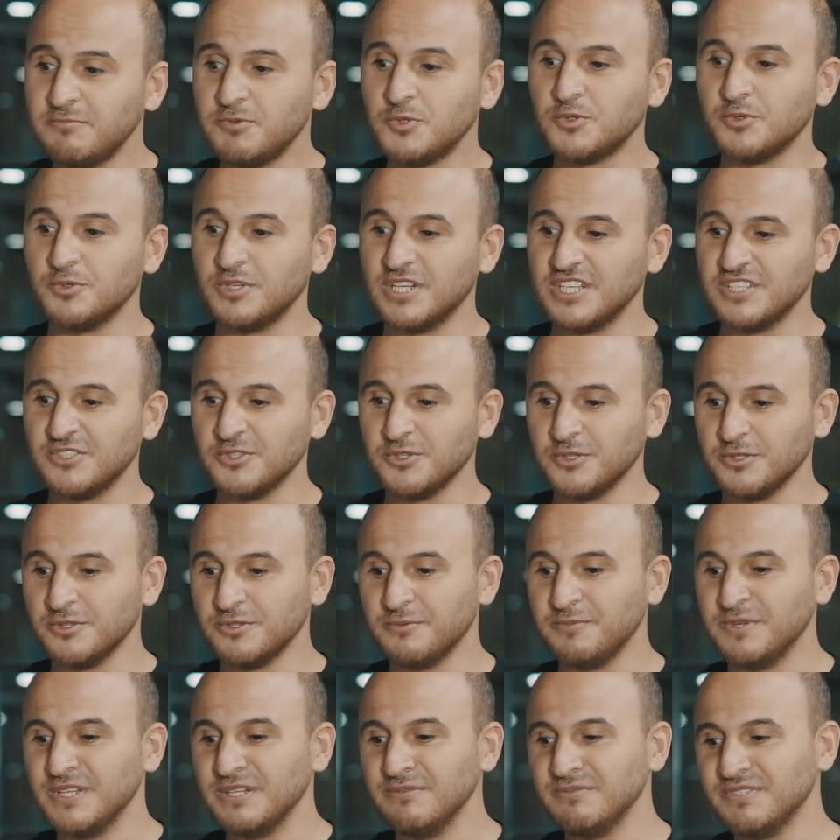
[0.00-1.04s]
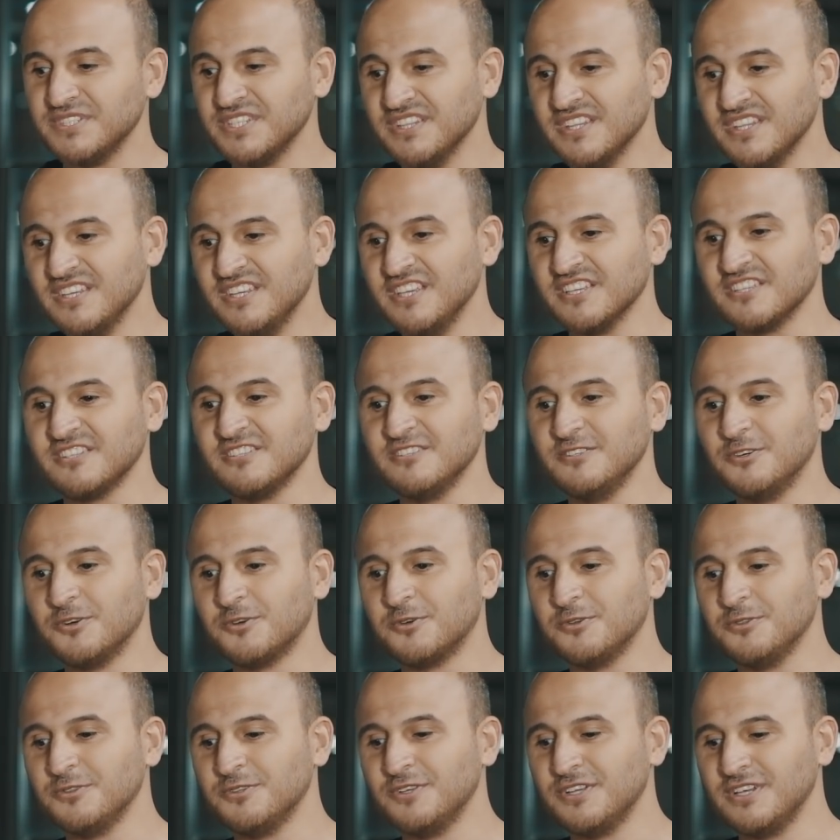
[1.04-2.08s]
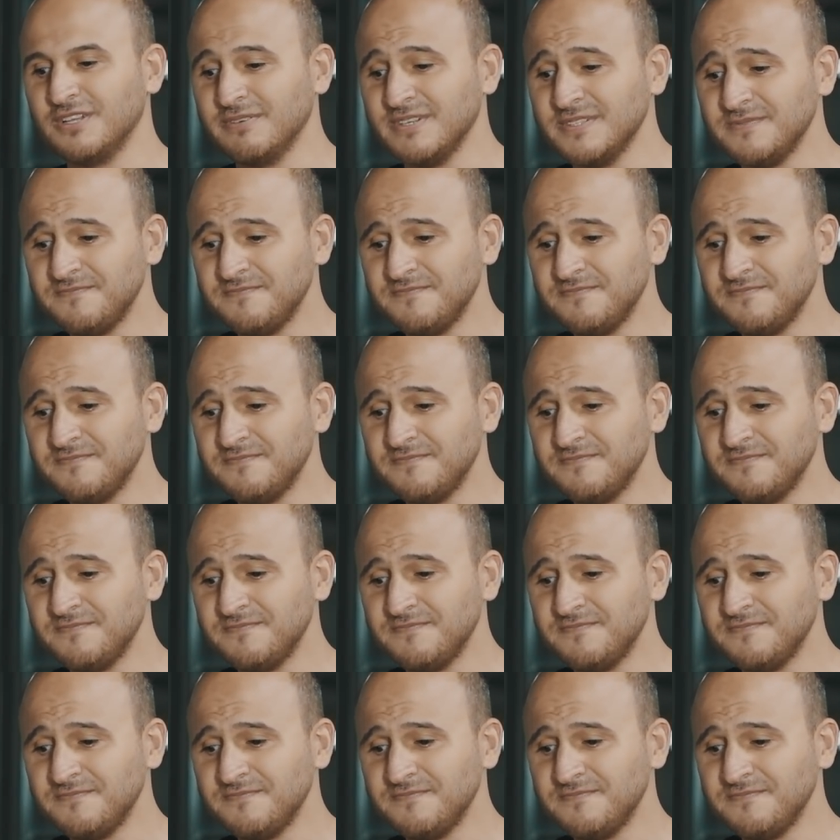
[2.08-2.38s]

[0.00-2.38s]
bir süreç oldu benim için yatılı okul dönemi.